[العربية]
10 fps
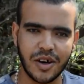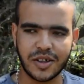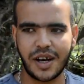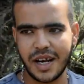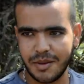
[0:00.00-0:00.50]

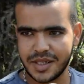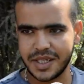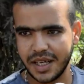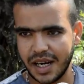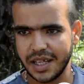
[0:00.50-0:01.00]
اكتر حاجه
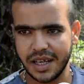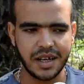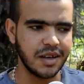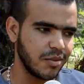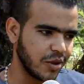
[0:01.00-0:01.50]
بتسال
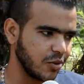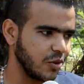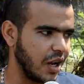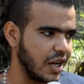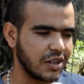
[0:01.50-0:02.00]
عليها
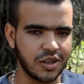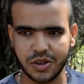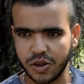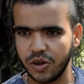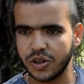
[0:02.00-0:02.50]
برضو الحاجات
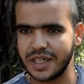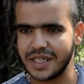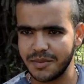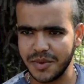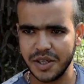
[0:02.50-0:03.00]
العطريات
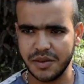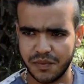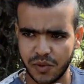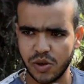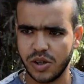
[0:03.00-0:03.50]
ياسمين
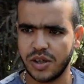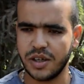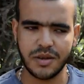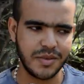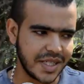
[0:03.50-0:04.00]

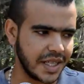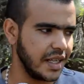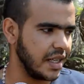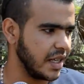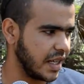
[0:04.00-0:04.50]
فل مسك
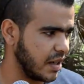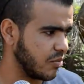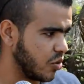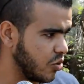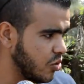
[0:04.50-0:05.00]
الليل
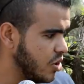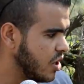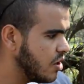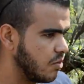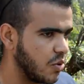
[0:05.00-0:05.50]
الكلام ده كله
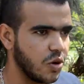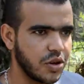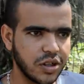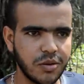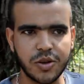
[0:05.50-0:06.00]

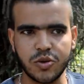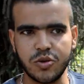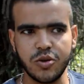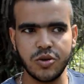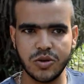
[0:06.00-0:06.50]
بجوار كده
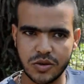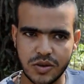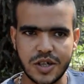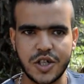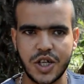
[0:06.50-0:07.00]
برضو
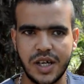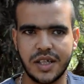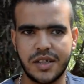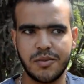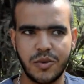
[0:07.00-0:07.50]

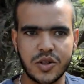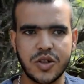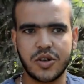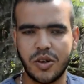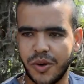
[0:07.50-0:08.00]
الشلالات
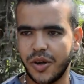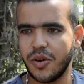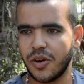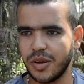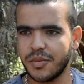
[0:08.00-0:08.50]
المناظر
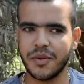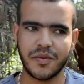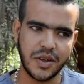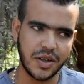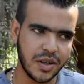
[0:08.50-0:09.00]
الطبيعيه والكلام ده
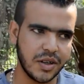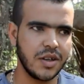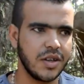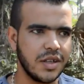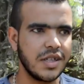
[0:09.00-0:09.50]

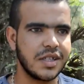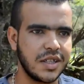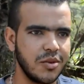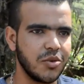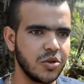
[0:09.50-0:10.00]
في ناس
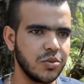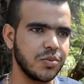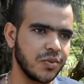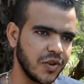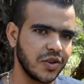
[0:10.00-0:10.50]
كتير برضو
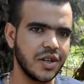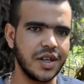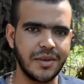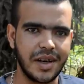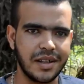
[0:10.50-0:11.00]
بتفضل
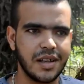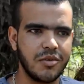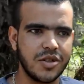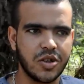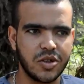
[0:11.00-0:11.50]
ان يبقى عندها
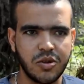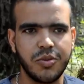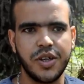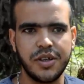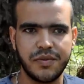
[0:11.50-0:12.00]
منظر
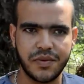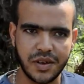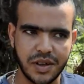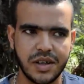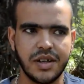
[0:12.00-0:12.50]
طبيعي
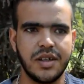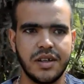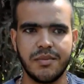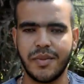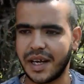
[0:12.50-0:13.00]
في
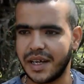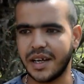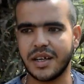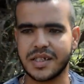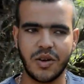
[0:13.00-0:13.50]

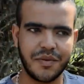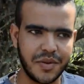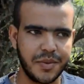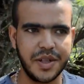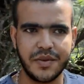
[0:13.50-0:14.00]
مكانها سواء
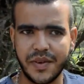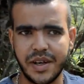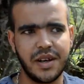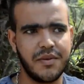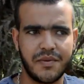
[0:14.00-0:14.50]
في بيت
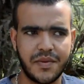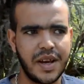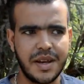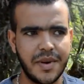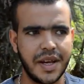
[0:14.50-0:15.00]
فيلا
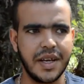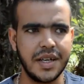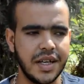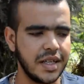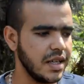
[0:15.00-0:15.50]
في اي
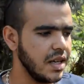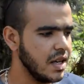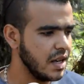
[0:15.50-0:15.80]
مكان يعني